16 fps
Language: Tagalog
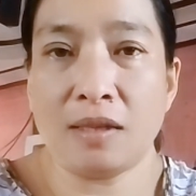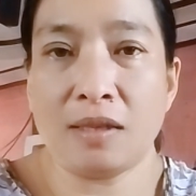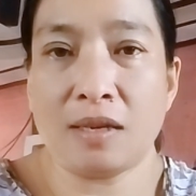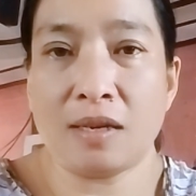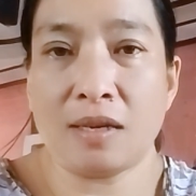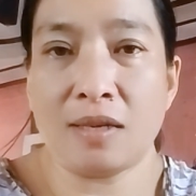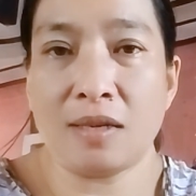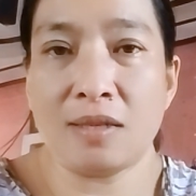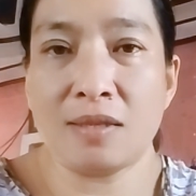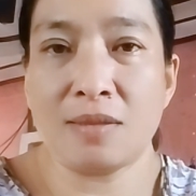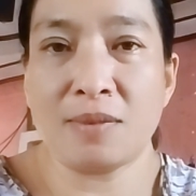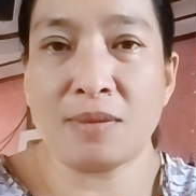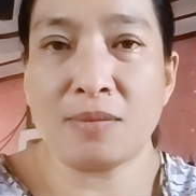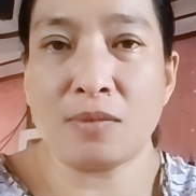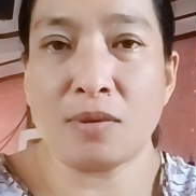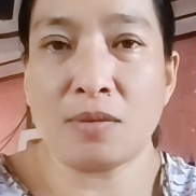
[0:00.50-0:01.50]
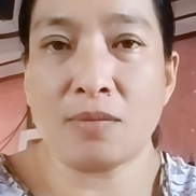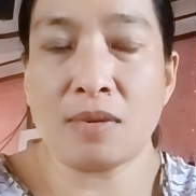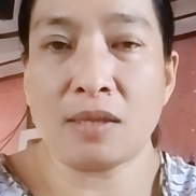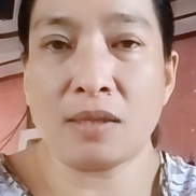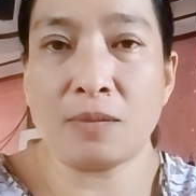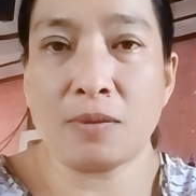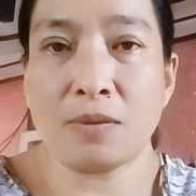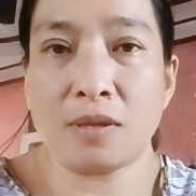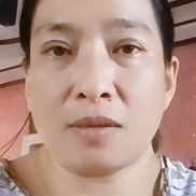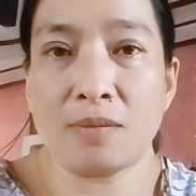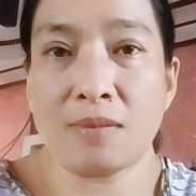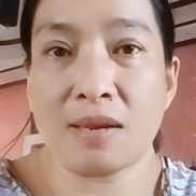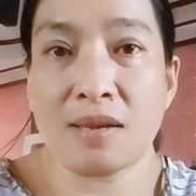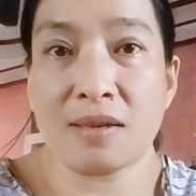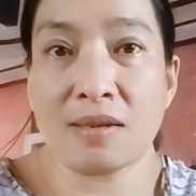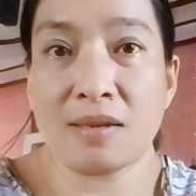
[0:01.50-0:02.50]
guys, magmukbang na po
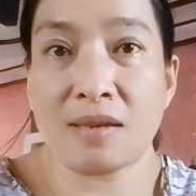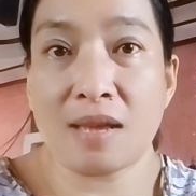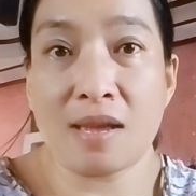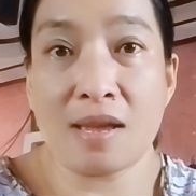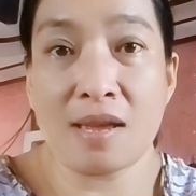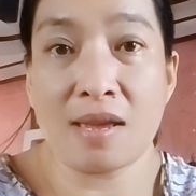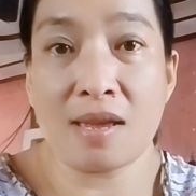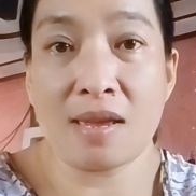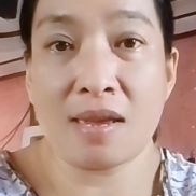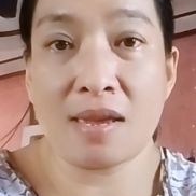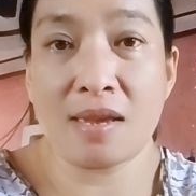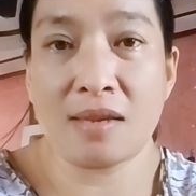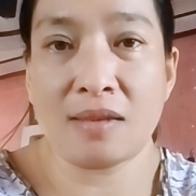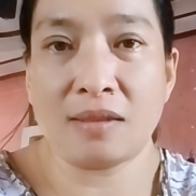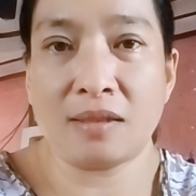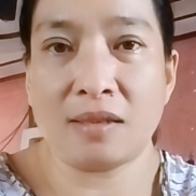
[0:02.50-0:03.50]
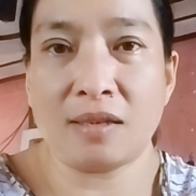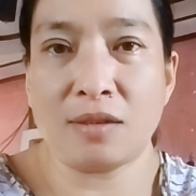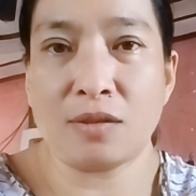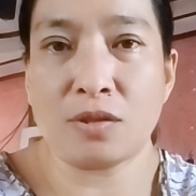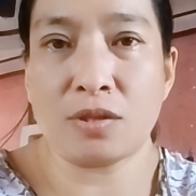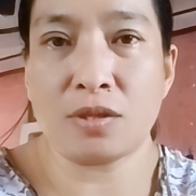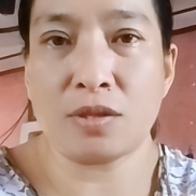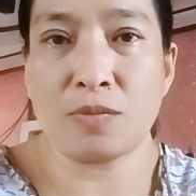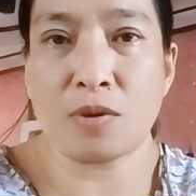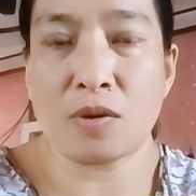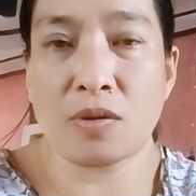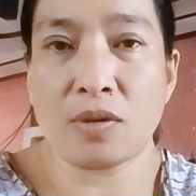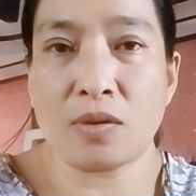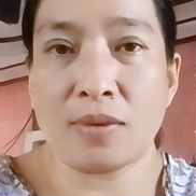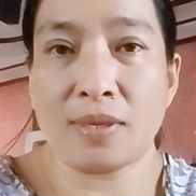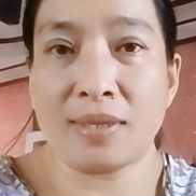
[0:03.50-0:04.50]
tagmangga. Ayan, order pa
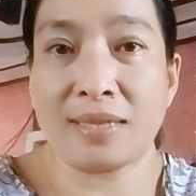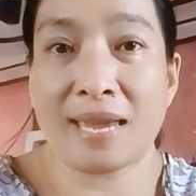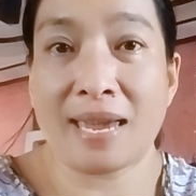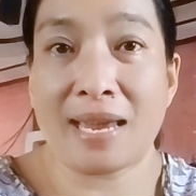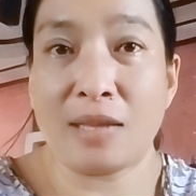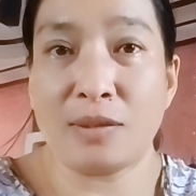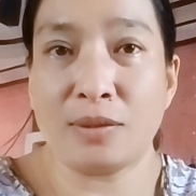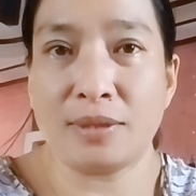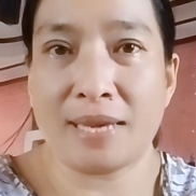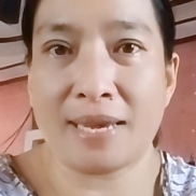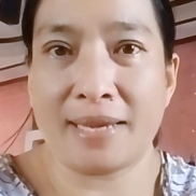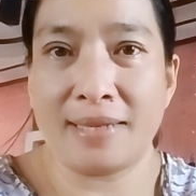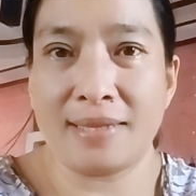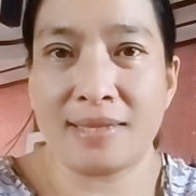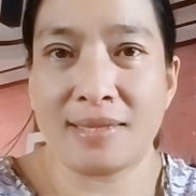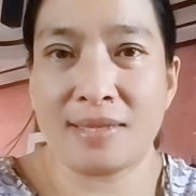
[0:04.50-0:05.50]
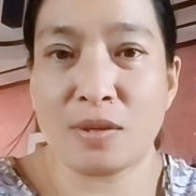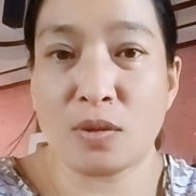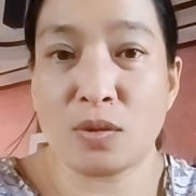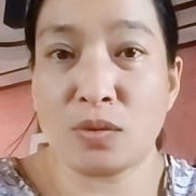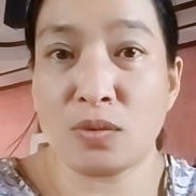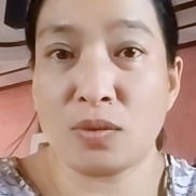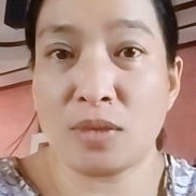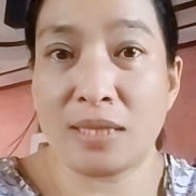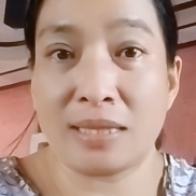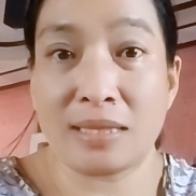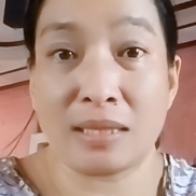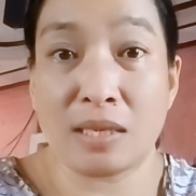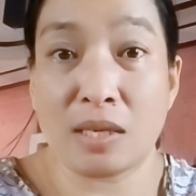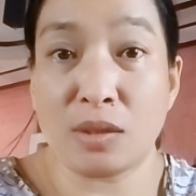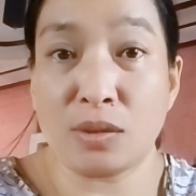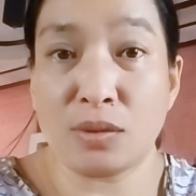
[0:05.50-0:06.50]
ako ng 1 kalog guys. So, let's
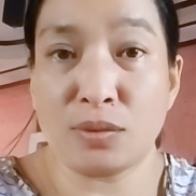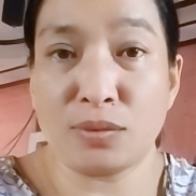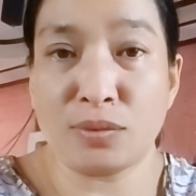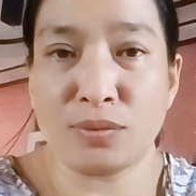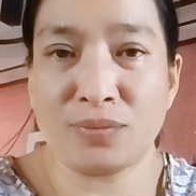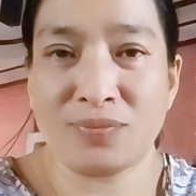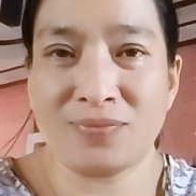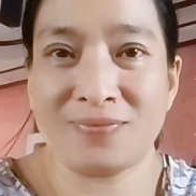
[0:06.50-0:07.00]
go!